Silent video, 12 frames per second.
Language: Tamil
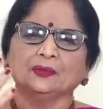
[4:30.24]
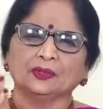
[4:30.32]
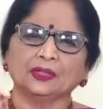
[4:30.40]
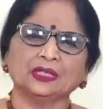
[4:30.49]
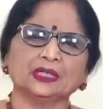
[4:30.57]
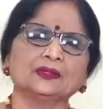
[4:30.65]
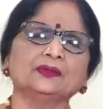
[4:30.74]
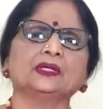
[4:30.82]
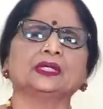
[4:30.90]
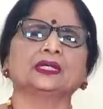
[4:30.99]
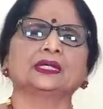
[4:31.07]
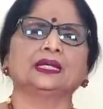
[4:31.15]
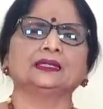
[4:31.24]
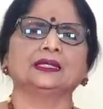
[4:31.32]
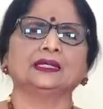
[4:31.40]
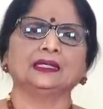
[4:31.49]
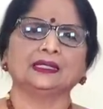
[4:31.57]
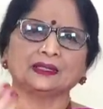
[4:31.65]
ஒரு ஒரு
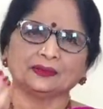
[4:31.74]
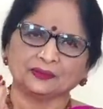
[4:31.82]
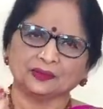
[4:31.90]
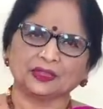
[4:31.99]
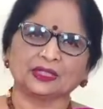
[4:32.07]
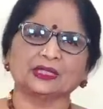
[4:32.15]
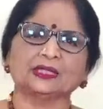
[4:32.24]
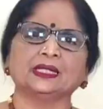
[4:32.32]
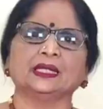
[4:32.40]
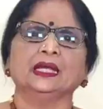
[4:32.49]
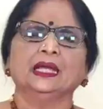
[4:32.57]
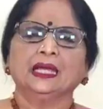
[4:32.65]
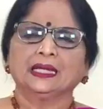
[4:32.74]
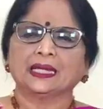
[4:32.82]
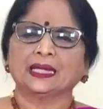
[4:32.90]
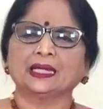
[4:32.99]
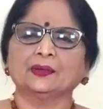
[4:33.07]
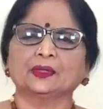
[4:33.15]
கல்கண்டு ஒரு இது
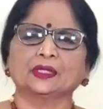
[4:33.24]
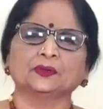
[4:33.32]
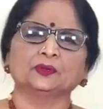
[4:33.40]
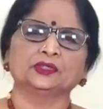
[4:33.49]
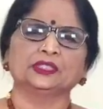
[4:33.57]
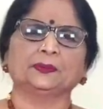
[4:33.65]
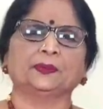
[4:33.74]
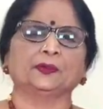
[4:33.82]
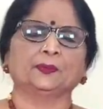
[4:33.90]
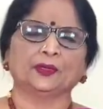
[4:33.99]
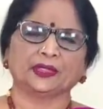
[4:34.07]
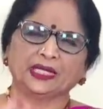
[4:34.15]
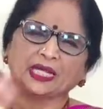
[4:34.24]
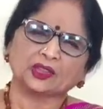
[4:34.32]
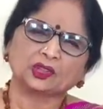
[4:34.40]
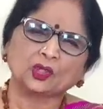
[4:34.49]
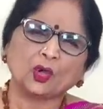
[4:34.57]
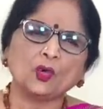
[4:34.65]
என்ன ஒரு முந்திரி பருப்பு
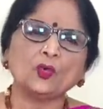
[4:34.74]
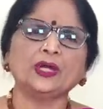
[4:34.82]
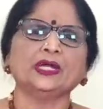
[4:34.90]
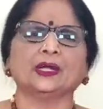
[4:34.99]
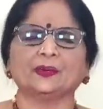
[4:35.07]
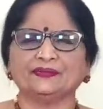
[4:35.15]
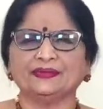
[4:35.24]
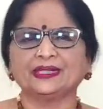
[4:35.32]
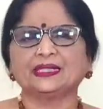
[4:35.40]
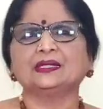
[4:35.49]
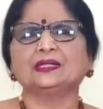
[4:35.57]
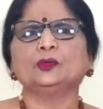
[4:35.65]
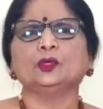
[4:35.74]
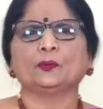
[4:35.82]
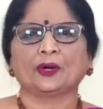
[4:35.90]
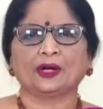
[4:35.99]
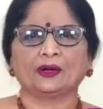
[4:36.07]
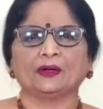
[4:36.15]
எத்தோ ஒன்று நம்ம வீட்டிலக்கு ஒரு
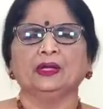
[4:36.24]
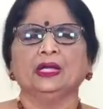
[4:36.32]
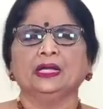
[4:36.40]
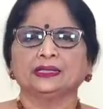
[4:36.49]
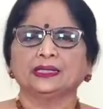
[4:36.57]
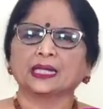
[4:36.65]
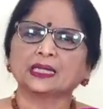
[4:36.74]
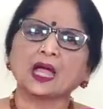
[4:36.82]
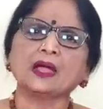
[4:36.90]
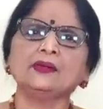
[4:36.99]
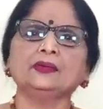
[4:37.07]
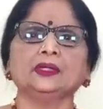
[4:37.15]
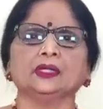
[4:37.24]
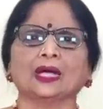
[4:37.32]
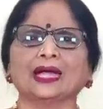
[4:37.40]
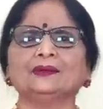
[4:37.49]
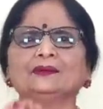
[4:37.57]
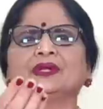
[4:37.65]
பழம் எதா ஒன்று
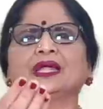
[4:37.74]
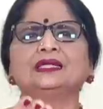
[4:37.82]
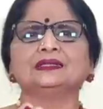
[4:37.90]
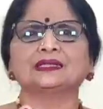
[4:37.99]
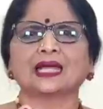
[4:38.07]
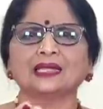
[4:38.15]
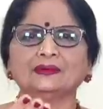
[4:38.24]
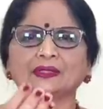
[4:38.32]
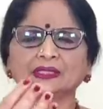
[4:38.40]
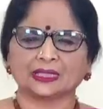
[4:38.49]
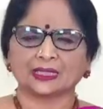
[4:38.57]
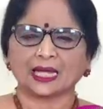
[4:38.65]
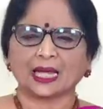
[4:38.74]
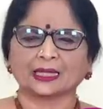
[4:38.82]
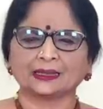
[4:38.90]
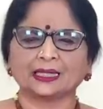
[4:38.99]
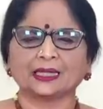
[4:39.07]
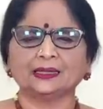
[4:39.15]
அடுபுலாட்டு சாதம் வடிச்சிங்களா
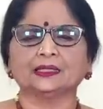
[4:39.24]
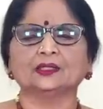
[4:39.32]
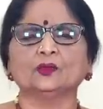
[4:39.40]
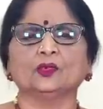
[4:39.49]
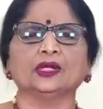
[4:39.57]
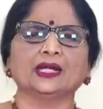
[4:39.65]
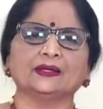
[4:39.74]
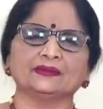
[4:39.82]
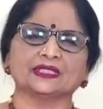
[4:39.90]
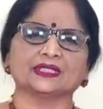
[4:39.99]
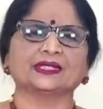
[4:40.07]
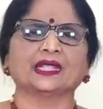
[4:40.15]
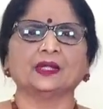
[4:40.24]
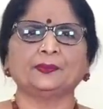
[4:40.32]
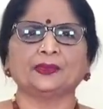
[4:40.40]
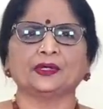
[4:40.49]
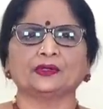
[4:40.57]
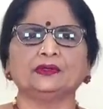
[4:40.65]
அதையாக எடுத்து முன்னால் வச்சதுக்கு என்ன
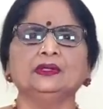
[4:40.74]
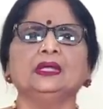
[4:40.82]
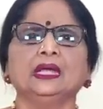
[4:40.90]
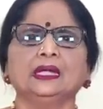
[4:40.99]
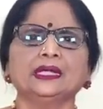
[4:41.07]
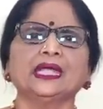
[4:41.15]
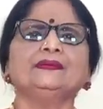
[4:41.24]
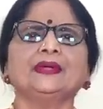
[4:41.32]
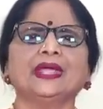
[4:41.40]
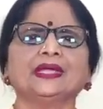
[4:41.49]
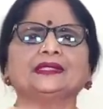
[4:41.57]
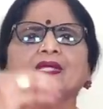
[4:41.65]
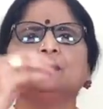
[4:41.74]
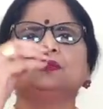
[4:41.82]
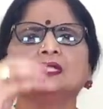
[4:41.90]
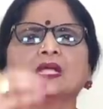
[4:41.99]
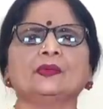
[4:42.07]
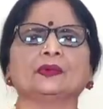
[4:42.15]
பண்ணோம் நெய்வேத்தியம்
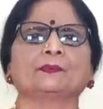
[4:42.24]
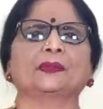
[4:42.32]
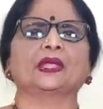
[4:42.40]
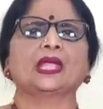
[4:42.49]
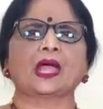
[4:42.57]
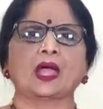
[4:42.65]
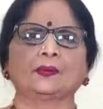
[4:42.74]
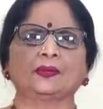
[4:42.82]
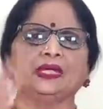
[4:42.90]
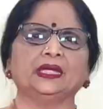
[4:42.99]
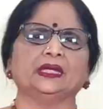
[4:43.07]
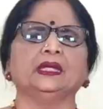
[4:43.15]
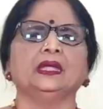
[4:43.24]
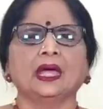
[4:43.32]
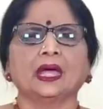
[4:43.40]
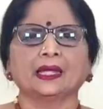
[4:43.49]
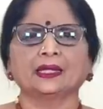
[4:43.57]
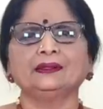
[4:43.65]
சமர்ப்பயாமி
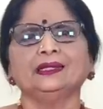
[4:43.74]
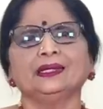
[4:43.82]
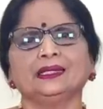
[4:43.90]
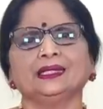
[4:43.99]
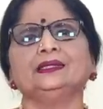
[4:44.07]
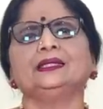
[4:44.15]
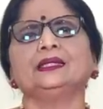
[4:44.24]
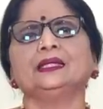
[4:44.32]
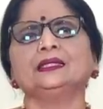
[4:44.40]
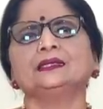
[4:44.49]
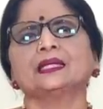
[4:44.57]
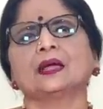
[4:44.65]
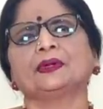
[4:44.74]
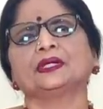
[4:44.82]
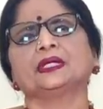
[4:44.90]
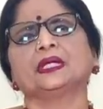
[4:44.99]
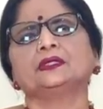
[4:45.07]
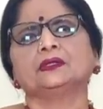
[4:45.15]
அதாவது இந்த இதை
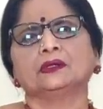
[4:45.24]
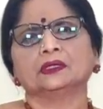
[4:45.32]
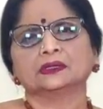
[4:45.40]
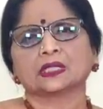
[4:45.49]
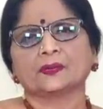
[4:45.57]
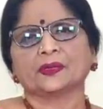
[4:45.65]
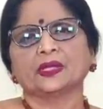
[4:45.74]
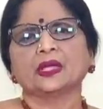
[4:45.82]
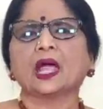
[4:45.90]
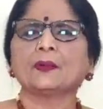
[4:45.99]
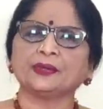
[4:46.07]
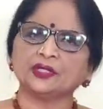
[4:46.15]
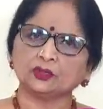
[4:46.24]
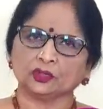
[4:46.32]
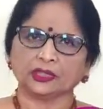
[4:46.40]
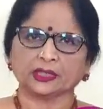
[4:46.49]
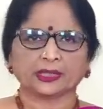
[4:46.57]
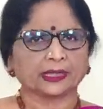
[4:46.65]
சாப்பாட்டை ஏற்றுக்கோங்க சாமி அப்படின்னு
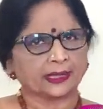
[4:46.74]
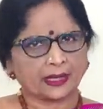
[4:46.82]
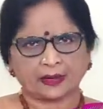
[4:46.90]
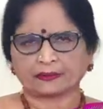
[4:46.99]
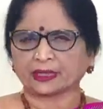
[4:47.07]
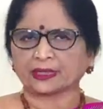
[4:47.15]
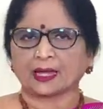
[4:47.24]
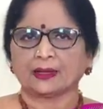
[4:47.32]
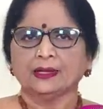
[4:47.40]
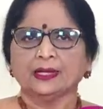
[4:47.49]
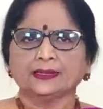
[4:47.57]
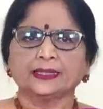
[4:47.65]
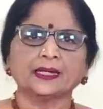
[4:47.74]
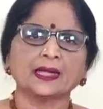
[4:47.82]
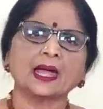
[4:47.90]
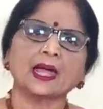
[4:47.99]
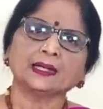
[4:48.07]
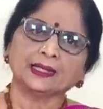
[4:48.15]
சொல்லிடுறீங்க அவ்வளோதான் ஏன்னா
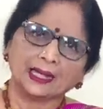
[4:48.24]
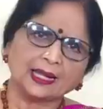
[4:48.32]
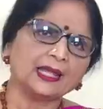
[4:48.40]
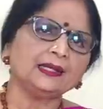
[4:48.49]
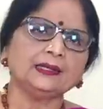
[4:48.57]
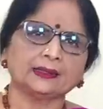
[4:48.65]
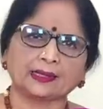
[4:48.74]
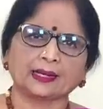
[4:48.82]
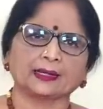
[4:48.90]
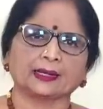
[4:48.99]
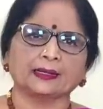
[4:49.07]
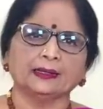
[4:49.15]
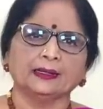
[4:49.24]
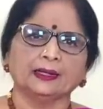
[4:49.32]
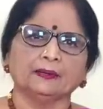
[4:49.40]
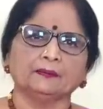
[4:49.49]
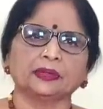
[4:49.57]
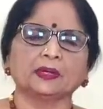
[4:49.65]
அங்கே எல்லோரும் இருக்கிறாங்க
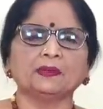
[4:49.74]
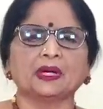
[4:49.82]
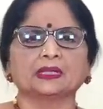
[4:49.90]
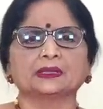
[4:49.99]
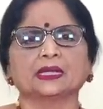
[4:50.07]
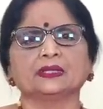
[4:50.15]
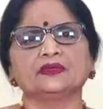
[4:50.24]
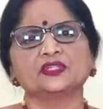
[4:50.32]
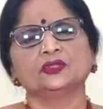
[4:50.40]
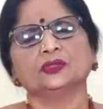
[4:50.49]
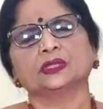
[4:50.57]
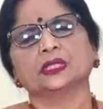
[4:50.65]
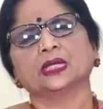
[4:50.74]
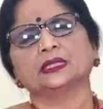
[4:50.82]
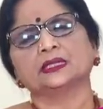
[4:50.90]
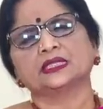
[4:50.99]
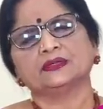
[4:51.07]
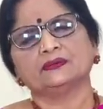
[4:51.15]
பிரம்மா இருக்கார் விஷ்ணு
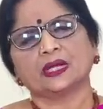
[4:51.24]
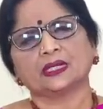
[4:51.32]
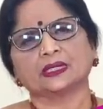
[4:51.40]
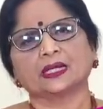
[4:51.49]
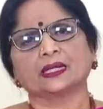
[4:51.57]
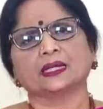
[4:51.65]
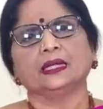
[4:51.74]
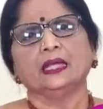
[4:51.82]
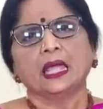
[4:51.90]
இருக்கார் சிவா இருக்கார்